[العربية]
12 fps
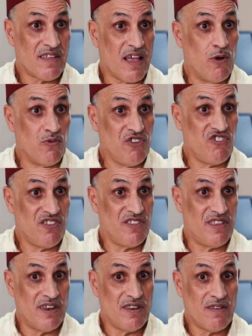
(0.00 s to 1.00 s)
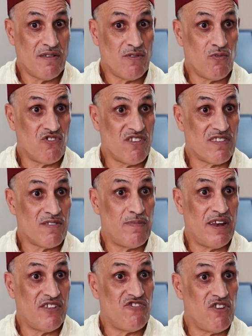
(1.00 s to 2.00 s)
قوي جدا وجدت
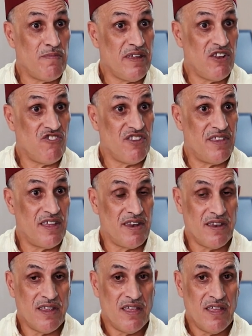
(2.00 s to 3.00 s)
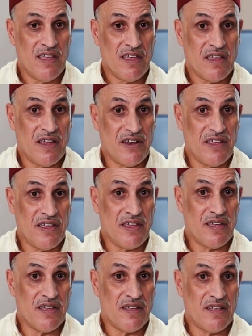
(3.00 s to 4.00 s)
بلد جميل جدا
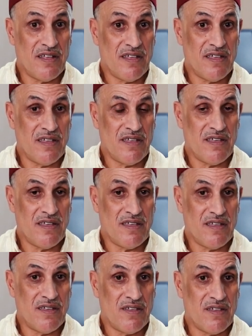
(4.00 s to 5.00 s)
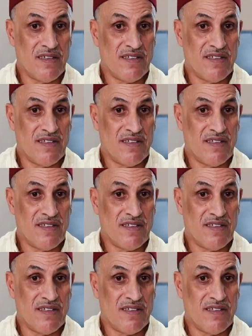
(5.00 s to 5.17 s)
يعني آه،